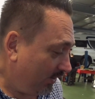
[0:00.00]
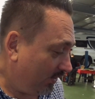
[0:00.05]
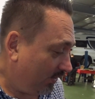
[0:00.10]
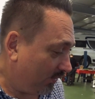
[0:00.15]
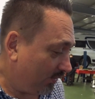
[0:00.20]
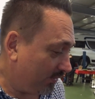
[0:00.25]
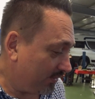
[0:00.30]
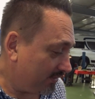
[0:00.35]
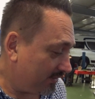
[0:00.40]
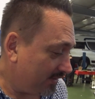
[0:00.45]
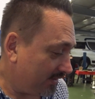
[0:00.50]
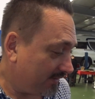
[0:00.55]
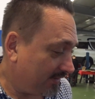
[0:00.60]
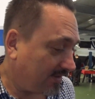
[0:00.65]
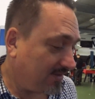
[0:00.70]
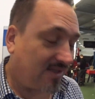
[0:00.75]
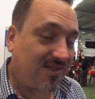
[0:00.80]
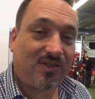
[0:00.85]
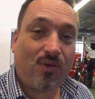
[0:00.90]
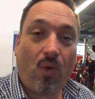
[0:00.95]
Und äh,
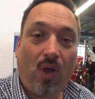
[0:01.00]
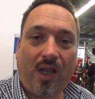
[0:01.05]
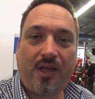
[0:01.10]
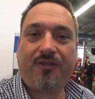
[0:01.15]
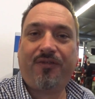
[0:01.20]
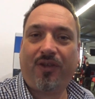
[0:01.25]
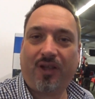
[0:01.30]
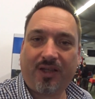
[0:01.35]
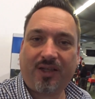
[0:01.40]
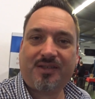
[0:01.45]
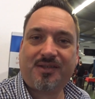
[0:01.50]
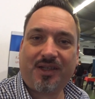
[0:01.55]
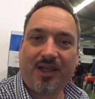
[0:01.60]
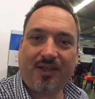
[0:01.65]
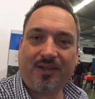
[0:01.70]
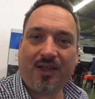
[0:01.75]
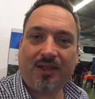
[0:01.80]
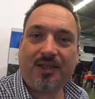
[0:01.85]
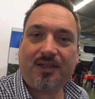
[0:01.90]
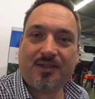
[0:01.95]
dass es so einfach jetzt
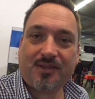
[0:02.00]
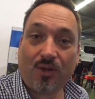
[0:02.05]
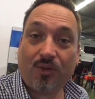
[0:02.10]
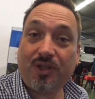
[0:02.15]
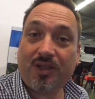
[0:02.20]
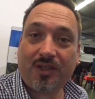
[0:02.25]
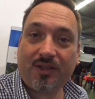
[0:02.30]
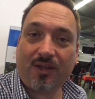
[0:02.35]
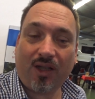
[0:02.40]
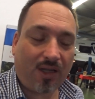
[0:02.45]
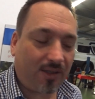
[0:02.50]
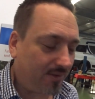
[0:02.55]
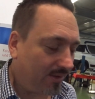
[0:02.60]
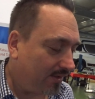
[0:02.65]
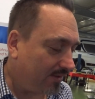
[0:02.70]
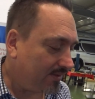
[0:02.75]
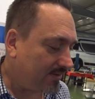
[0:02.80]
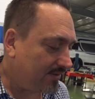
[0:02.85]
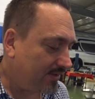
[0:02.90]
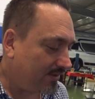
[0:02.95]
geht, hätte ich jetzt auch nicht gedacht.
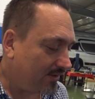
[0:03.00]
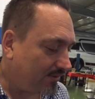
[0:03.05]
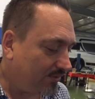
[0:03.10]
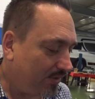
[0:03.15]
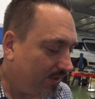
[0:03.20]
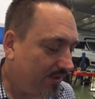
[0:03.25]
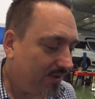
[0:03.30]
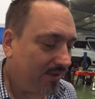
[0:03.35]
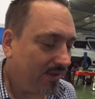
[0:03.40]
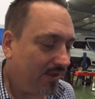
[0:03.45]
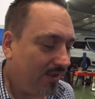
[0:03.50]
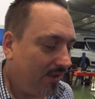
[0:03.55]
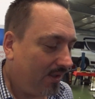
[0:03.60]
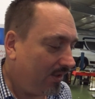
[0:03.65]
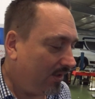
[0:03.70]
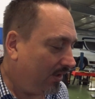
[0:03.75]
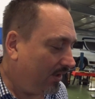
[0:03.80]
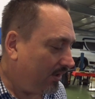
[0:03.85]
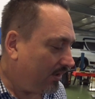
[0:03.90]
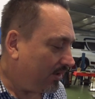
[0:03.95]
Ne? Das sieht natürlich
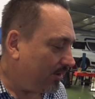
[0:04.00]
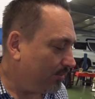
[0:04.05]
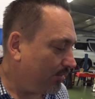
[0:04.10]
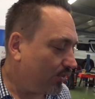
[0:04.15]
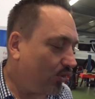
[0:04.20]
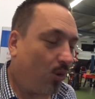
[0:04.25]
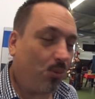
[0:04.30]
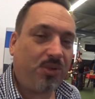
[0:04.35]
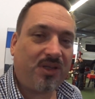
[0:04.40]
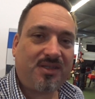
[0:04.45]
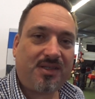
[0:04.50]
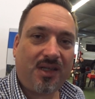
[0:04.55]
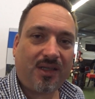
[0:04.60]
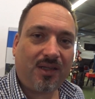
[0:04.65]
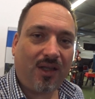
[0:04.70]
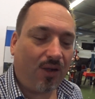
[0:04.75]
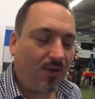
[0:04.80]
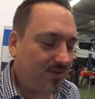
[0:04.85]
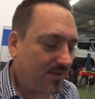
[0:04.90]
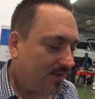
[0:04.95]
immer
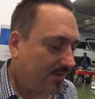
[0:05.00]
komplizierter aus,